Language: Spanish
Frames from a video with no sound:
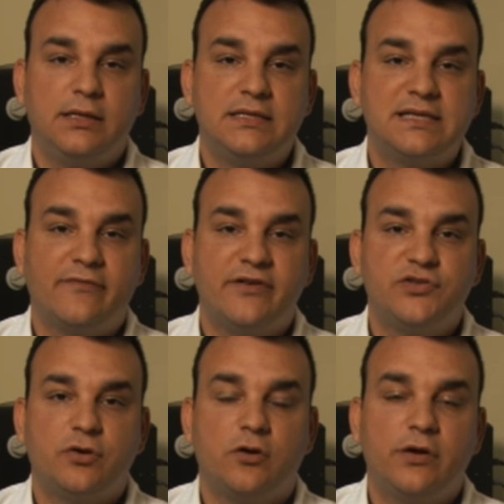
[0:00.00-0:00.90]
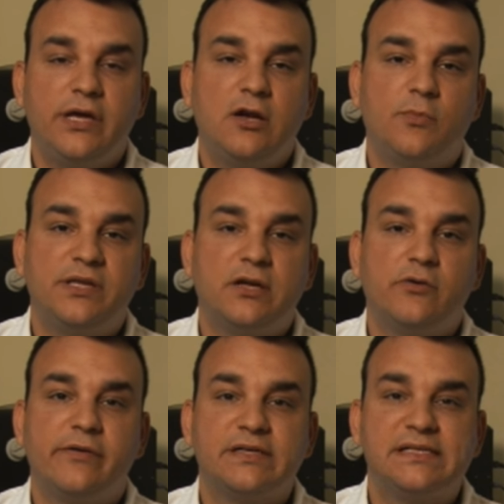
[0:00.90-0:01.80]
del Servicio de Urología del Hospital
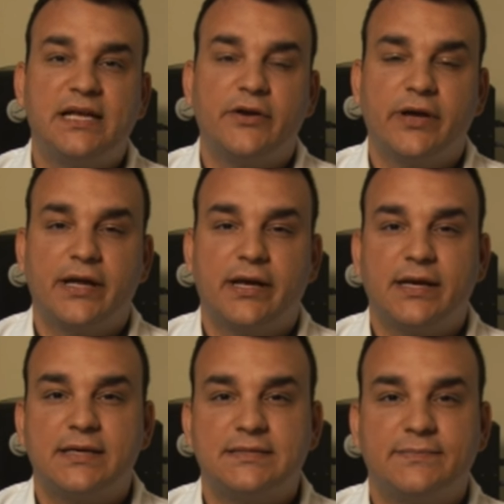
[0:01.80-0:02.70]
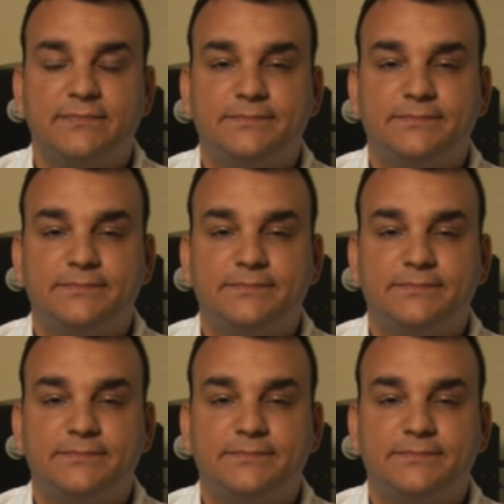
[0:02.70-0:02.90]
Universitario de Caracas.